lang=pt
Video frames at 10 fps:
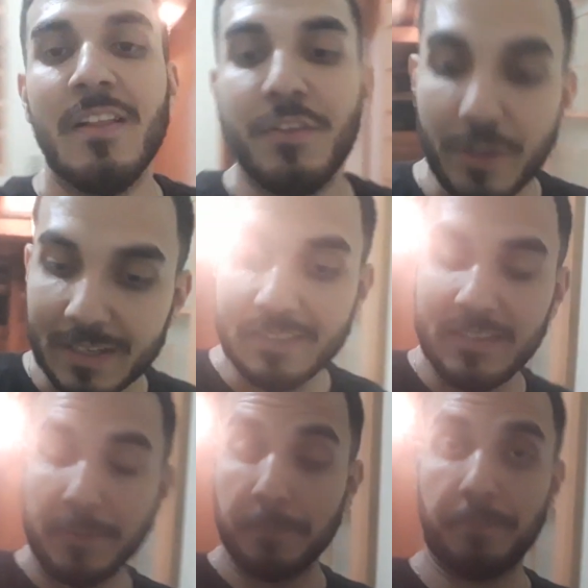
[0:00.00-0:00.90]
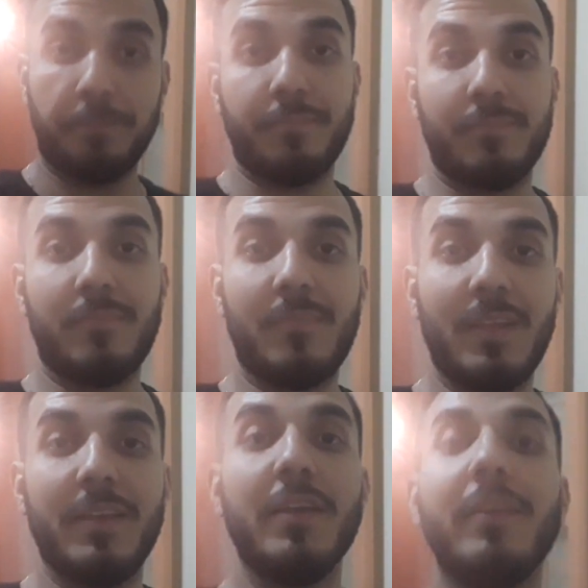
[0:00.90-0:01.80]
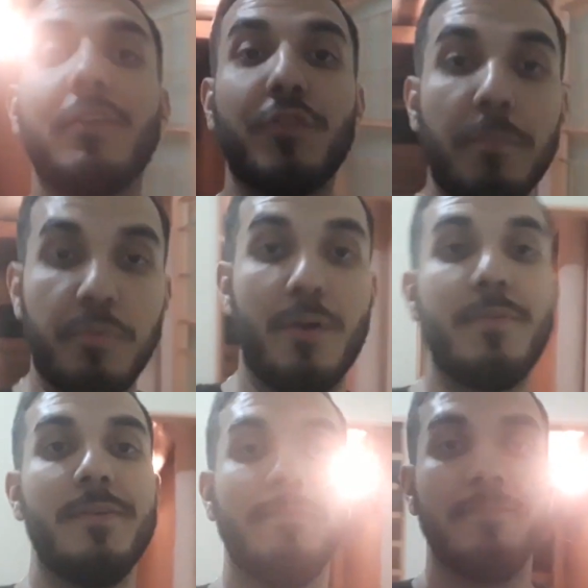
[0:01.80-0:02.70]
Só que assim, eu ainda sou pobre,